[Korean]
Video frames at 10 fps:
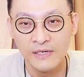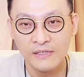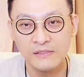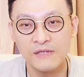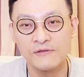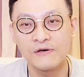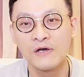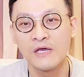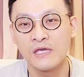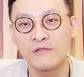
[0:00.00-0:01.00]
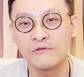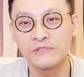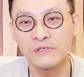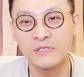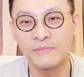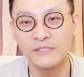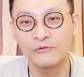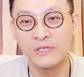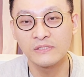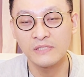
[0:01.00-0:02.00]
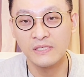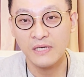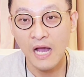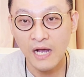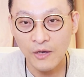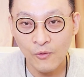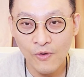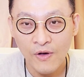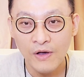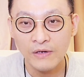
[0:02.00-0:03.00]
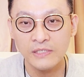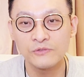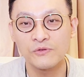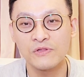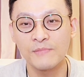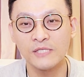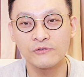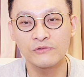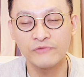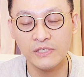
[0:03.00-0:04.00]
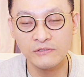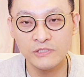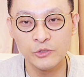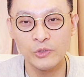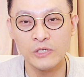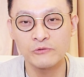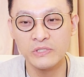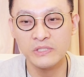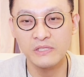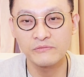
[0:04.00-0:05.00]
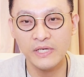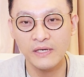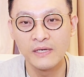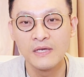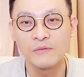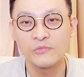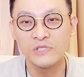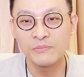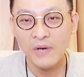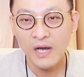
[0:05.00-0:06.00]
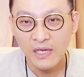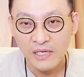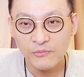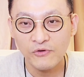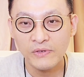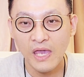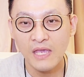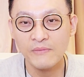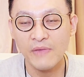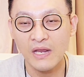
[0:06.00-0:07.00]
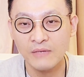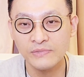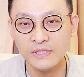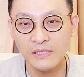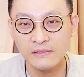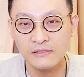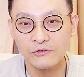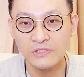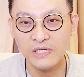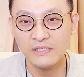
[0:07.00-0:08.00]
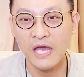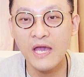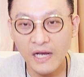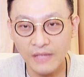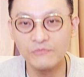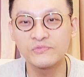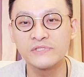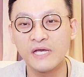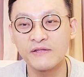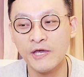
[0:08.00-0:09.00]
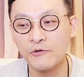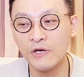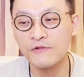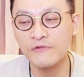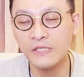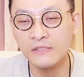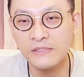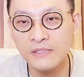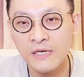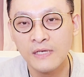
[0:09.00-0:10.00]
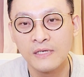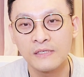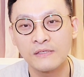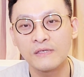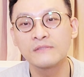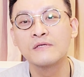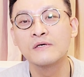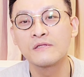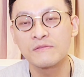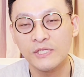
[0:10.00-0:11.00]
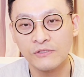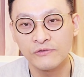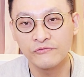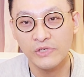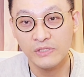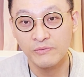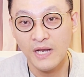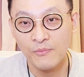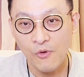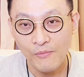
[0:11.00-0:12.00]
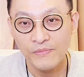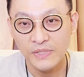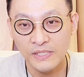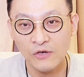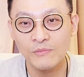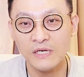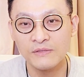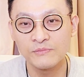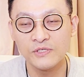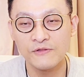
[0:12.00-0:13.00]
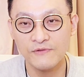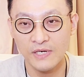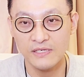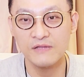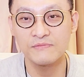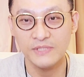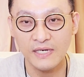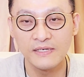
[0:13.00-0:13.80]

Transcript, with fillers: 그래서 기술적 기반이 굉장히 강하고, 그리고 또 스마트 컨트랙트를 지원하고 있기 때문에 뭐 디파이, 뭐 게임, 엔에프티 같은 굉장히 다양한 분야에 사용할 수 있는 그런 스마트 컨트랙트 플랫폼이라고 말씀드릴 수가 있겠습니다.